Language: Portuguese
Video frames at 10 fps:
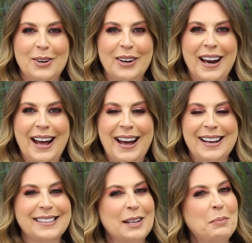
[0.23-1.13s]
Olá,
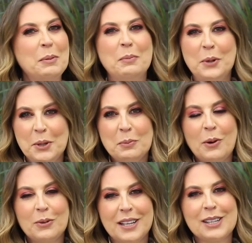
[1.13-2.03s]
é sempre muito
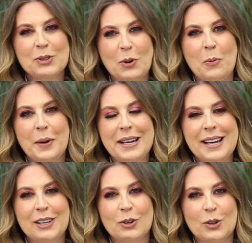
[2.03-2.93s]
bom ter a sua
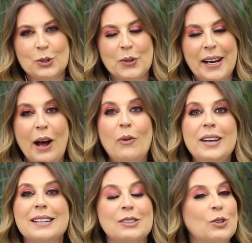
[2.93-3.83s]
companhia aqui no nosso canal
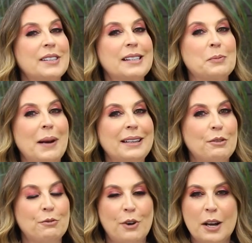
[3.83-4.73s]
e nas nossas
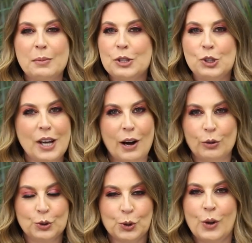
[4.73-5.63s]
plataformas de
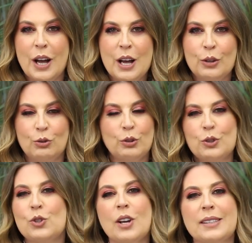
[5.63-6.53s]
áudio.
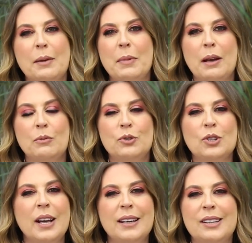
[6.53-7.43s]
Todos nós
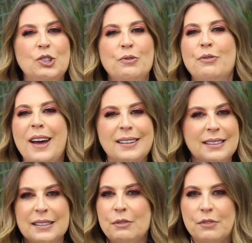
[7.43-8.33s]
sabemos que
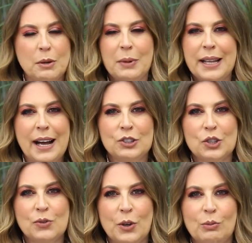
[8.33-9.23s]
diversas
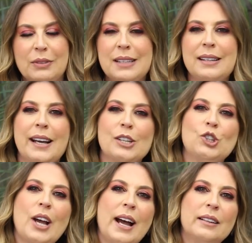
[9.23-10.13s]
enfermidades foram
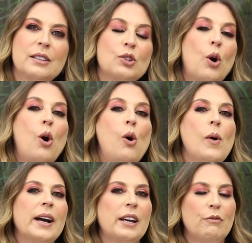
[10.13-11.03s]
desencadeadas
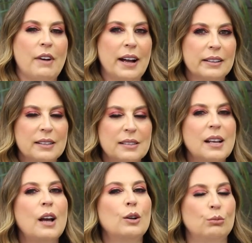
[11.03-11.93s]
ou
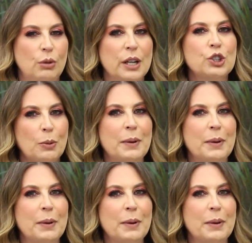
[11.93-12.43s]
agravadas durante a